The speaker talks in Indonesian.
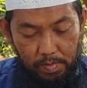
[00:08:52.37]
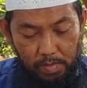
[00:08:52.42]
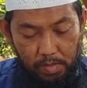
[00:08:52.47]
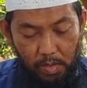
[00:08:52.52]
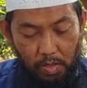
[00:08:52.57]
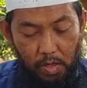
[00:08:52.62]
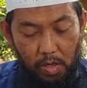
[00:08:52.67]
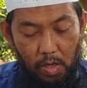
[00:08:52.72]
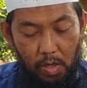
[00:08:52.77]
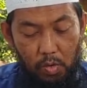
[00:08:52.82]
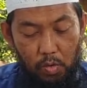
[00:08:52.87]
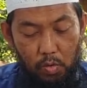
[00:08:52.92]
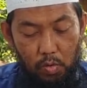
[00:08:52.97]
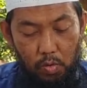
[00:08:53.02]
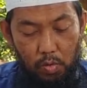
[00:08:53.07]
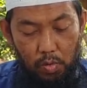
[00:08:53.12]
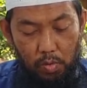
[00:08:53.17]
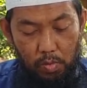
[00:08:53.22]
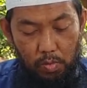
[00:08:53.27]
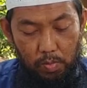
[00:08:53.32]

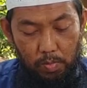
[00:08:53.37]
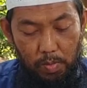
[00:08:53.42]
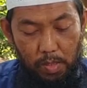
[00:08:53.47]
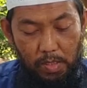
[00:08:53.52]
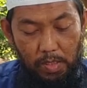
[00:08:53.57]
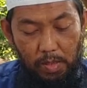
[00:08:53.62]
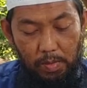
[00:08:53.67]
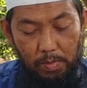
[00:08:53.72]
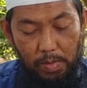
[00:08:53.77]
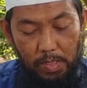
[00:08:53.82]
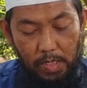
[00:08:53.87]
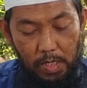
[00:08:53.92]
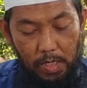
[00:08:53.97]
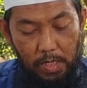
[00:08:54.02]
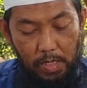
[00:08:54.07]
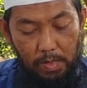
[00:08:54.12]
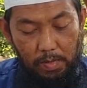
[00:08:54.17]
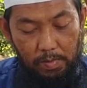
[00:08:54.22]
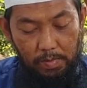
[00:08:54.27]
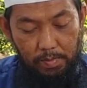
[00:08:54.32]
tekasur,
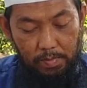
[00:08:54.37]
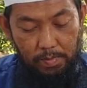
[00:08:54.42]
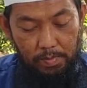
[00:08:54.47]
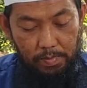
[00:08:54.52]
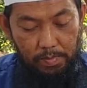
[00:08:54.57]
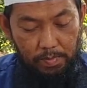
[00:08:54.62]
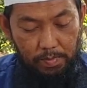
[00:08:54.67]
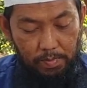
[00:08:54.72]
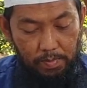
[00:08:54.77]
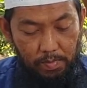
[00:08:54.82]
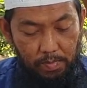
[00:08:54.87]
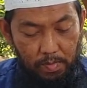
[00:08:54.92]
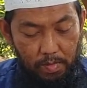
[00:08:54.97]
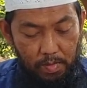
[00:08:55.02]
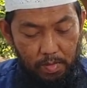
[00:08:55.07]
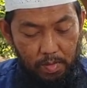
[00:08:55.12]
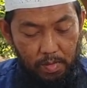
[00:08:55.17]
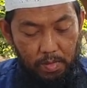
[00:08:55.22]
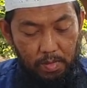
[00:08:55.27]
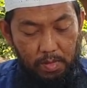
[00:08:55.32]
banyak-banyakan
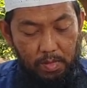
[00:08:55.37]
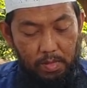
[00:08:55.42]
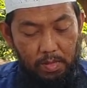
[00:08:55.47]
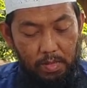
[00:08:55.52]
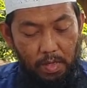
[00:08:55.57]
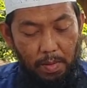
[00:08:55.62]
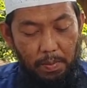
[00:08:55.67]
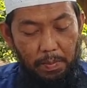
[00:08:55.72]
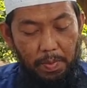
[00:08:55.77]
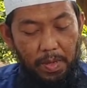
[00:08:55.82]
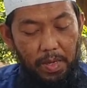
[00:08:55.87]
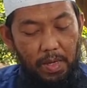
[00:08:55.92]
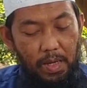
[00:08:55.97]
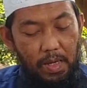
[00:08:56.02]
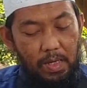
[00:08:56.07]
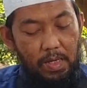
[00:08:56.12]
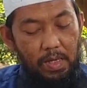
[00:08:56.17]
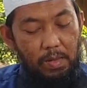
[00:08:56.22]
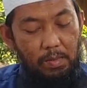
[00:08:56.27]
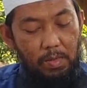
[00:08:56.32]
sampai
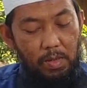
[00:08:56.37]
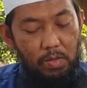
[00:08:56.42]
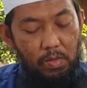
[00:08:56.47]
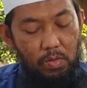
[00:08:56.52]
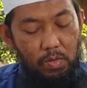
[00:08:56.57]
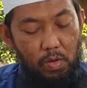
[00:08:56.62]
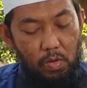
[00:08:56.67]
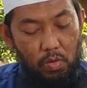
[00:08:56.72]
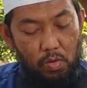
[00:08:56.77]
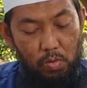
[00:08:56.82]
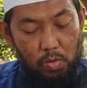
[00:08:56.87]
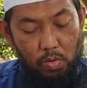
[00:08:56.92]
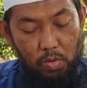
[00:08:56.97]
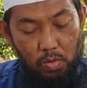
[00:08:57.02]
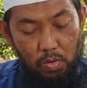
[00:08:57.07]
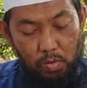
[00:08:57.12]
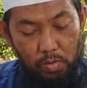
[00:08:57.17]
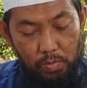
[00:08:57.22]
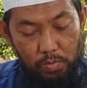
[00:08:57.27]
kalian masuk ke kubur.